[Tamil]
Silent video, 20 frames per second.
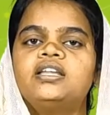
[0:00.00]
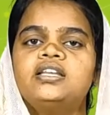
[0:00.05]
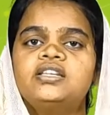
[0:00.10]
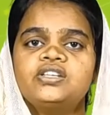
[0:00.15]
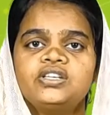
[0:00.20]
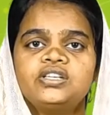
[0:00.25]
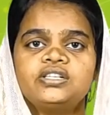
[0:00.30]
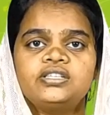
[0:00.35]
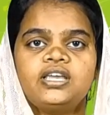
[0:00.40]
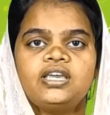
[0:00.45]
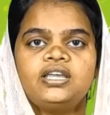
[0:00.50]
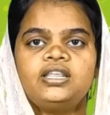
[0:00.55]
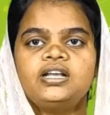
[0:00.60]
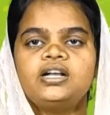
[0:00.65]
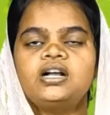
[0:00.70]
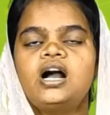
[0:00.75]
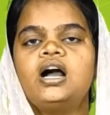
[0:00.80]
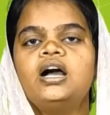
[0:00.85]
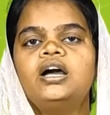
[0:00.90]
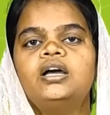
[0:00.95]
இன்றைய
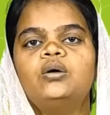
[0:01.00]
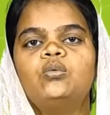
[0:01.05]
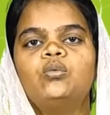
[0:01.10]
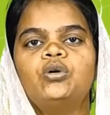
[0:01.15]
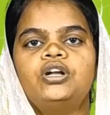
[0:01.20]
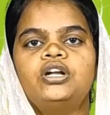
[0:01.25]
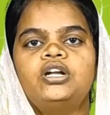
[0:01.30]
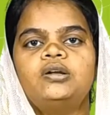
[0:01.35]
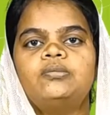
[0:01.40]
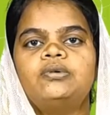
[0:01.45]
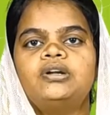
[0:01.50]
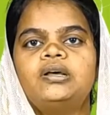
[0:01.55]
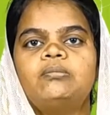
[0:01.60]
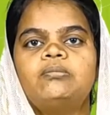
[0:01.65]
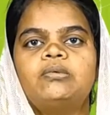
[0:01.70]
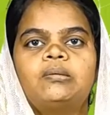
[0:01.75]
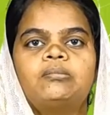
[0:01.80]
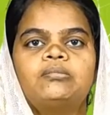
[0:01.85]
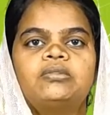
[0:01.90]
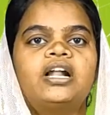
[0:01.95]
செய்திக்காக ஒரு
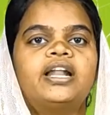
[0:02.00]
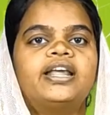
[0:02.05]
நிமிடம் நாம்